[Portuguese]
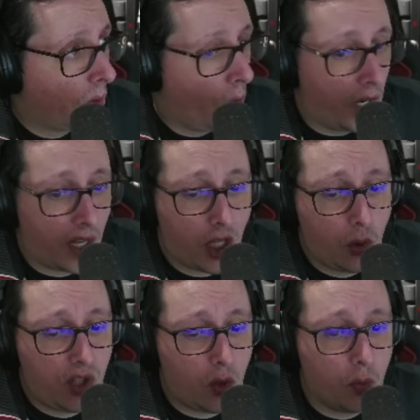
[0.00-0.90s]
Ora,
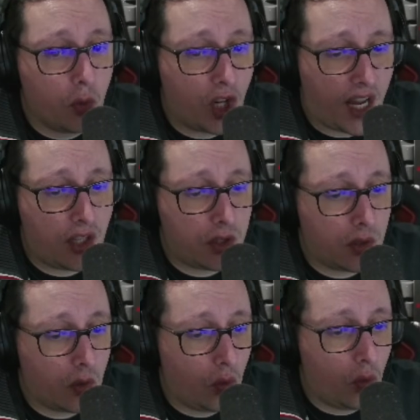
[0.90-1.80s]
eu ter o Moraes
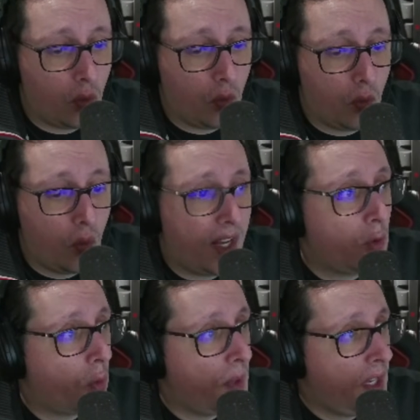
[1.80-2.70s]
um, um ano
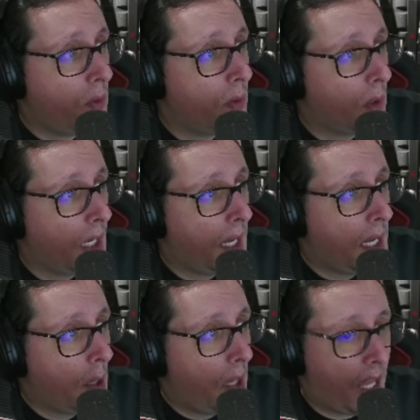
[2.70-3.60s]
comigo,
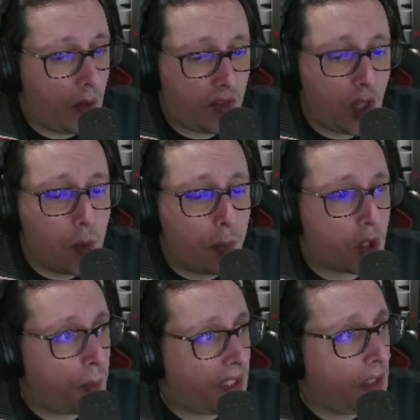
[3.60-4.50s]
tenho uma
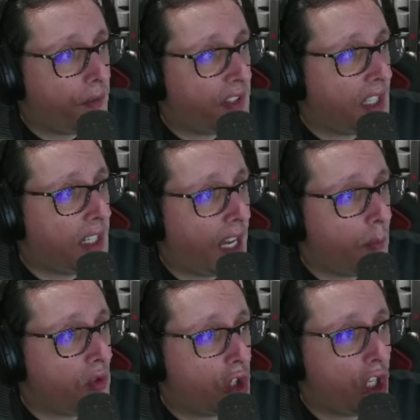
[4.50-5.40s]
perspectiva de
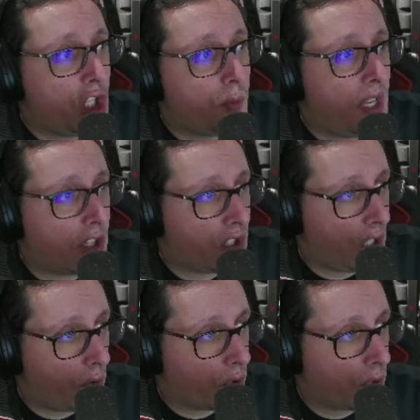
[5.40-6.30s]
income de X milhares de
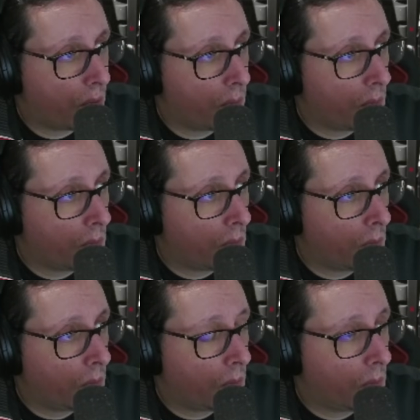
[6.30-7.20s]
euros.
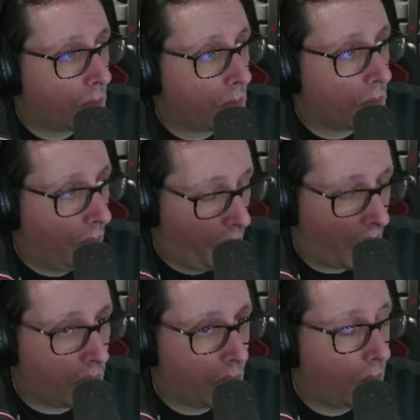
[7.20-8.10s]

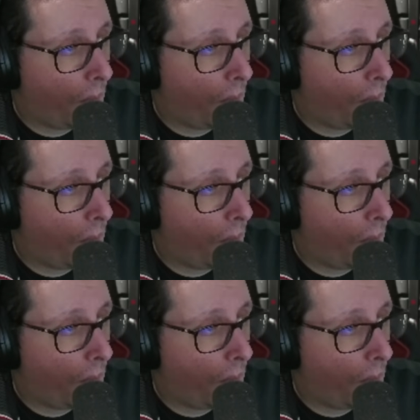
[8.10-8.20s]
Pronto.